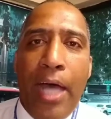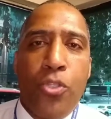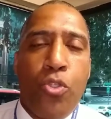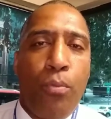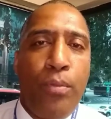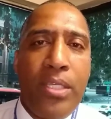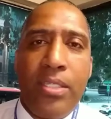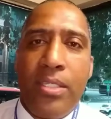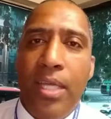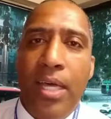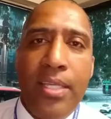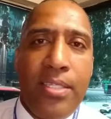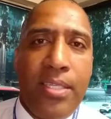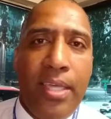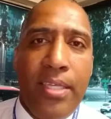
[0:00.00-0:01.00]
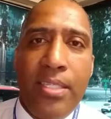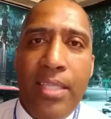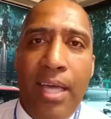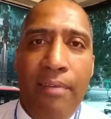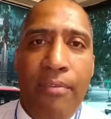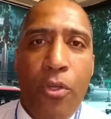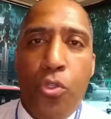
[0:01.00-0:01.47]
a substância
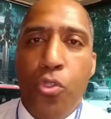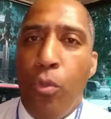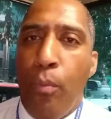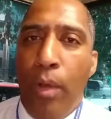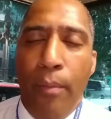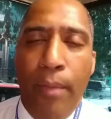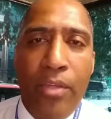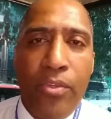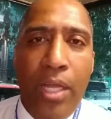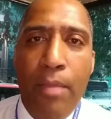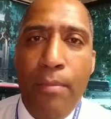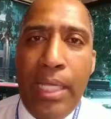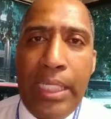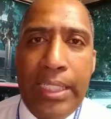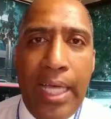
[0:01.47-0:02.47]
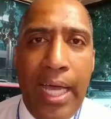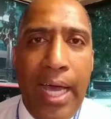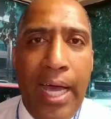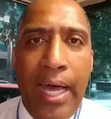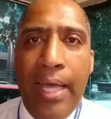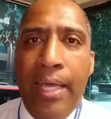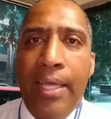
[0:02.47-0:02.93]
estava no suplemento
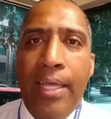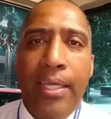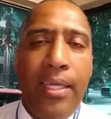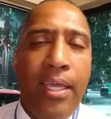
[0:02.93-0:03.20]
alimentar,